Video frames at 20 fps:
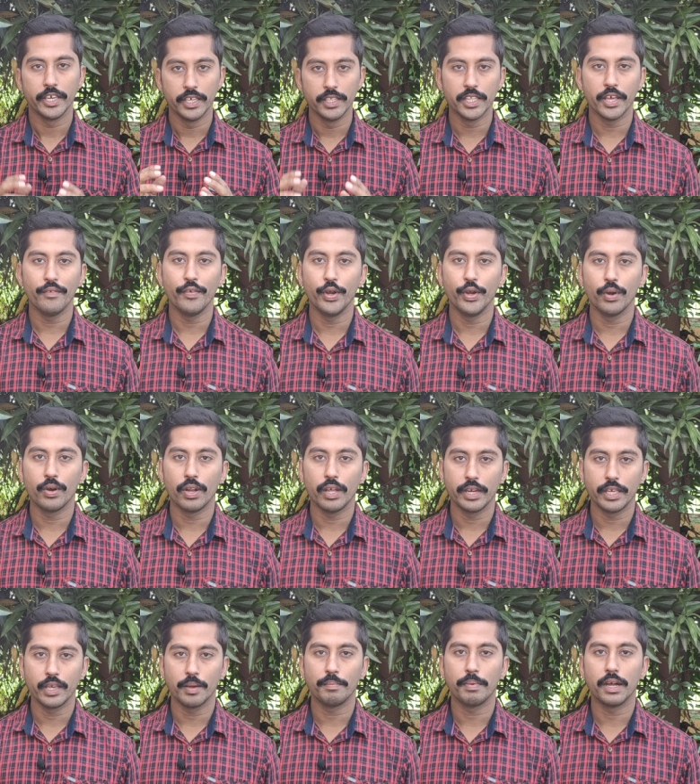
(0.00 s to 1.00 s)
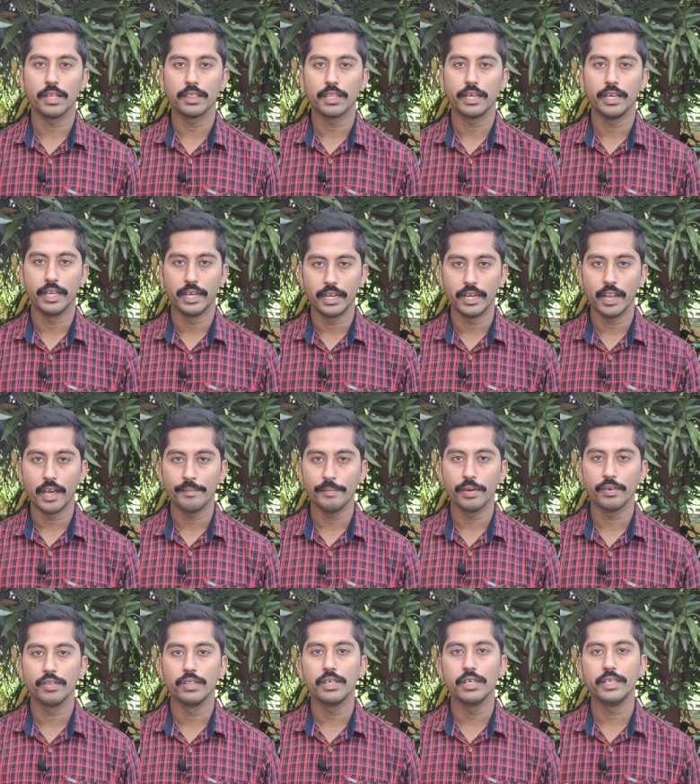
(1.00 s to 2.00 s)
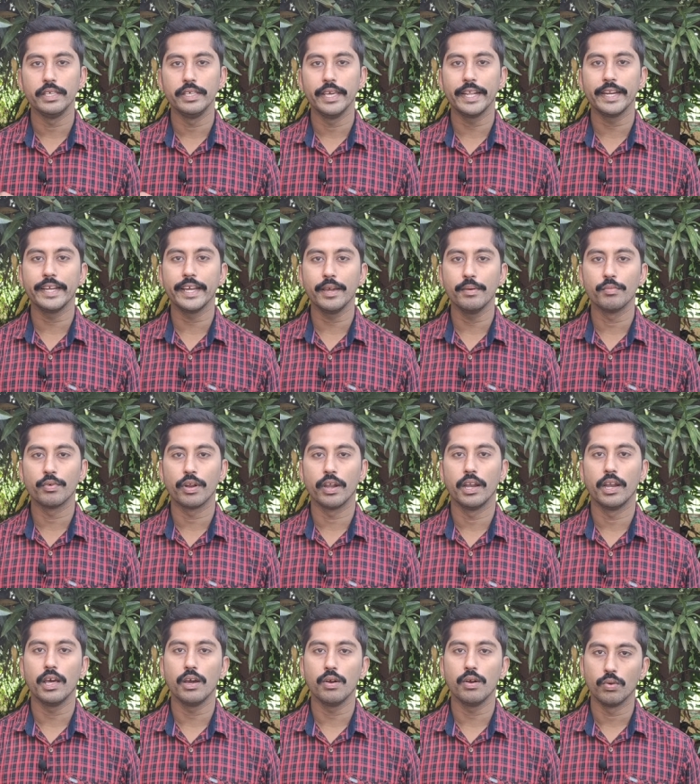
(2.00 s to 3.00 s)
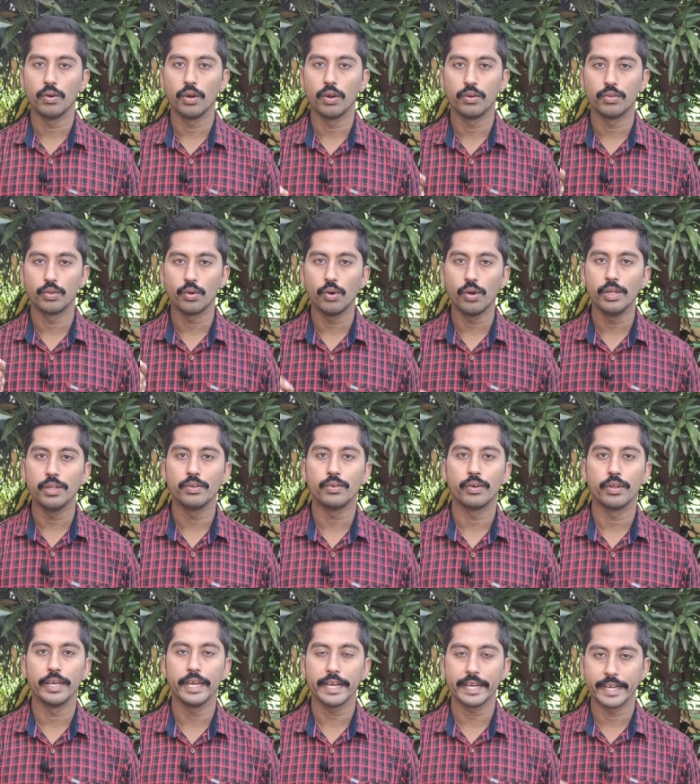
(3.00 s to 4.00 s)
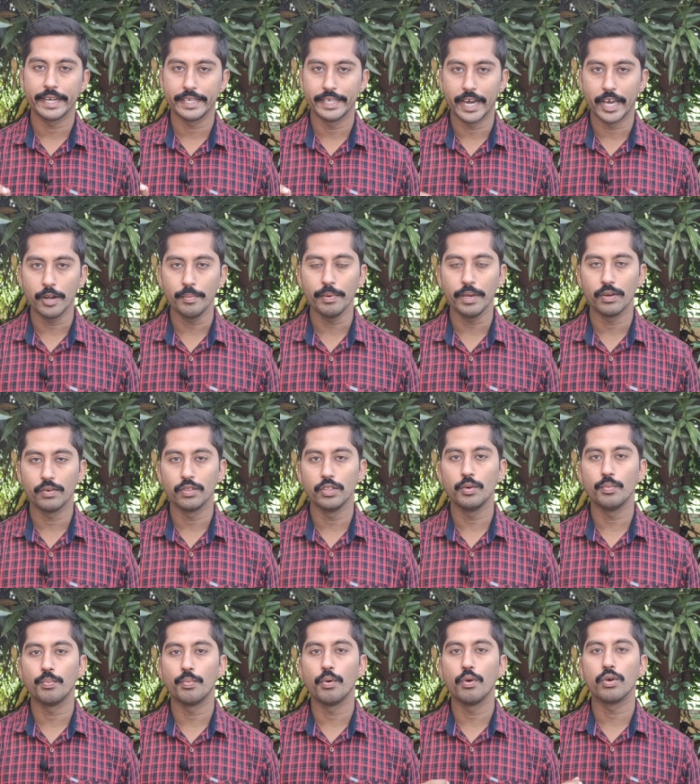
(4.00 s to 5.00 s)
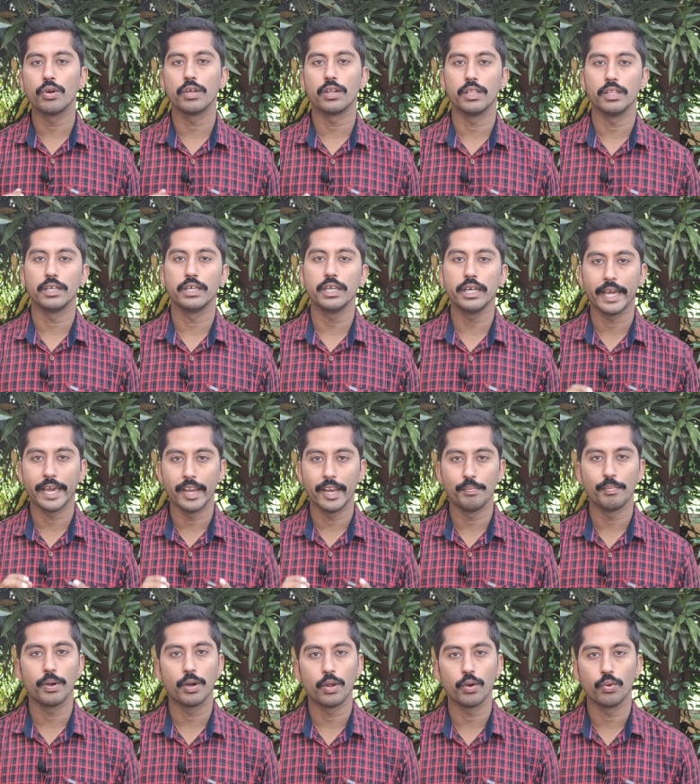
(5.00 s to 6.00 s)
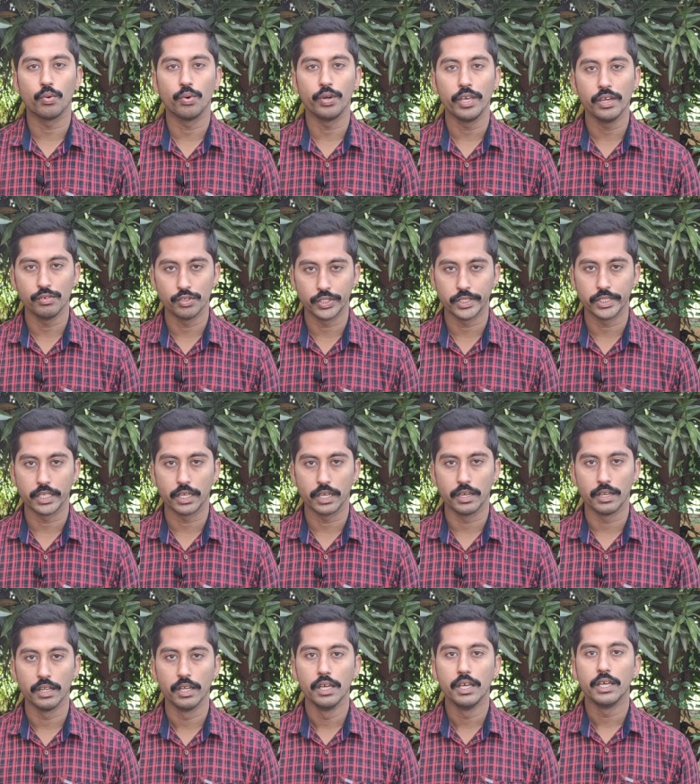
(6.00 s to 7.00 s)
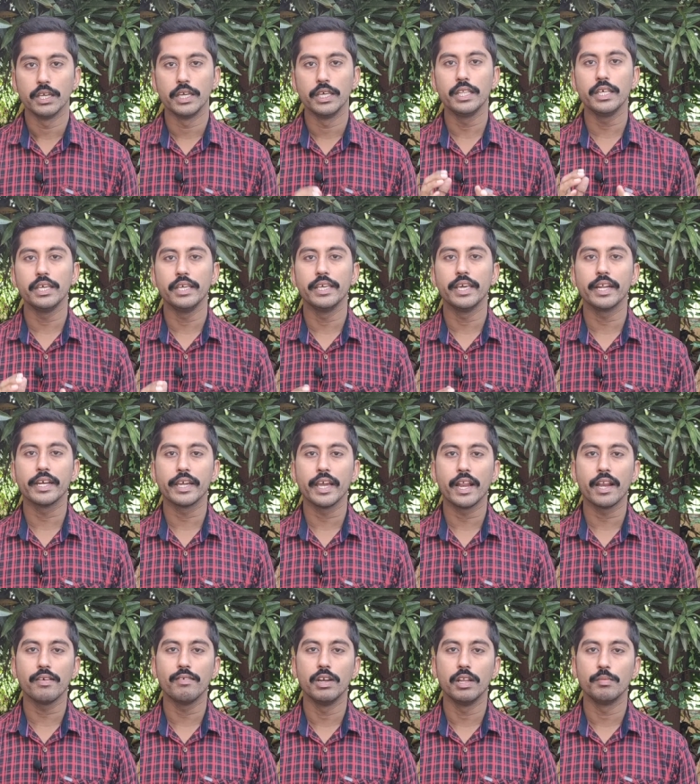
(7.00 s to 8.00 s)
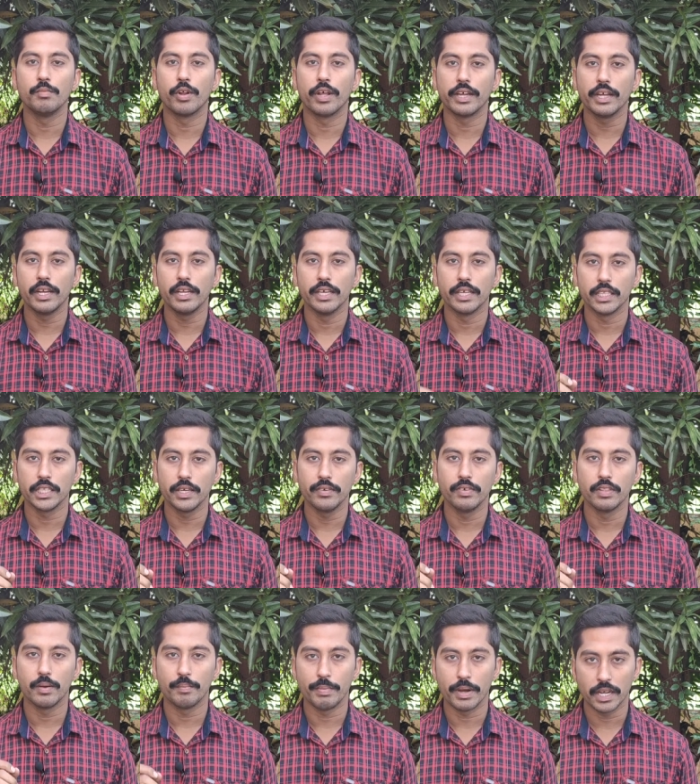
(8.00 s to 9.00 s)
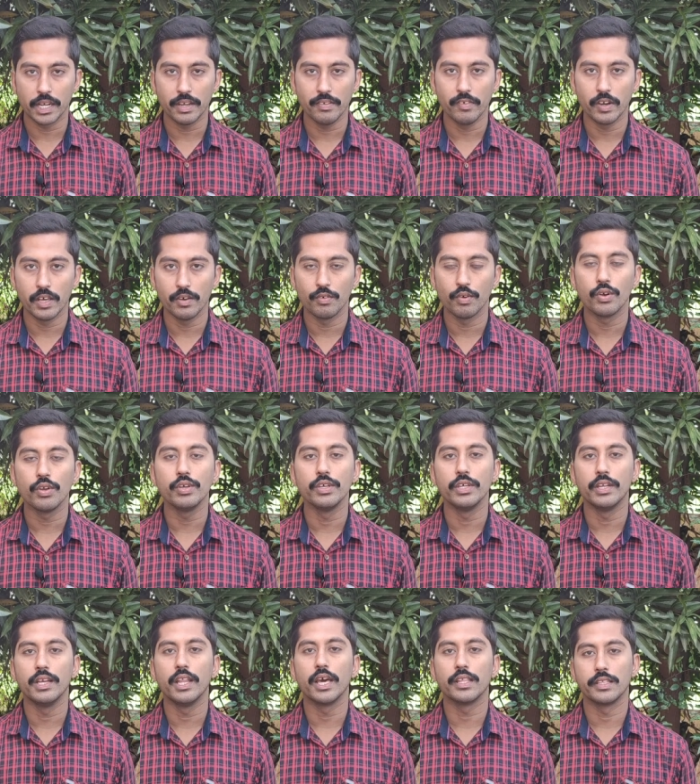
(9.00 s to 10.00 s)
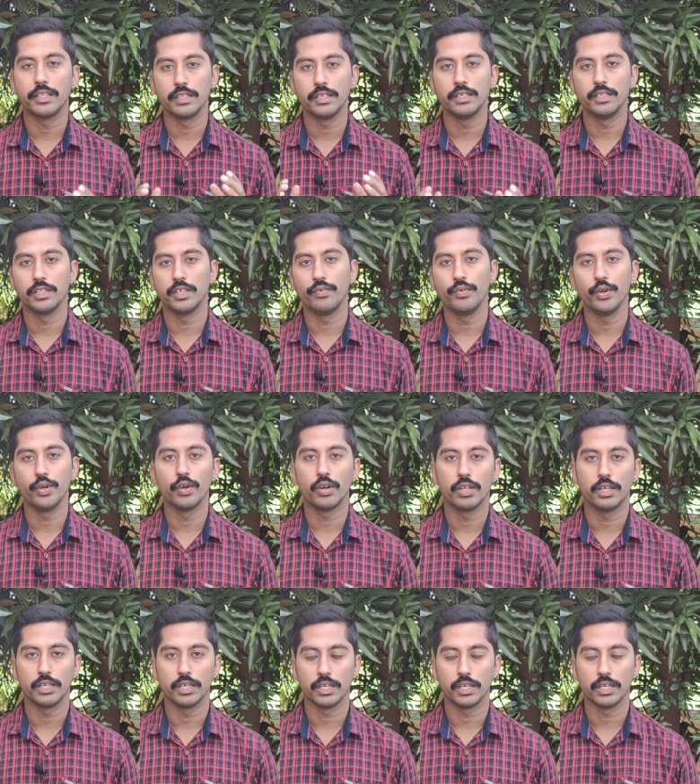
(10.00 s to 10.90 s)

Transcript: இந்த வீடியோவில் நீங்கள் பார்த்த எல்லாமே வந்து இயற்கை முறையில் உங்கள் தோலினுடைய கருமையை வந்து போக்குறதுக்கு ஹெல்ப் பண்ணக்கூடிய விஷயங்கள் இது இயற்கையான வழிமுறைகள் எந்தவித பக்க விளைவுகளும் இல்லாதது இந்த வீடியோவில்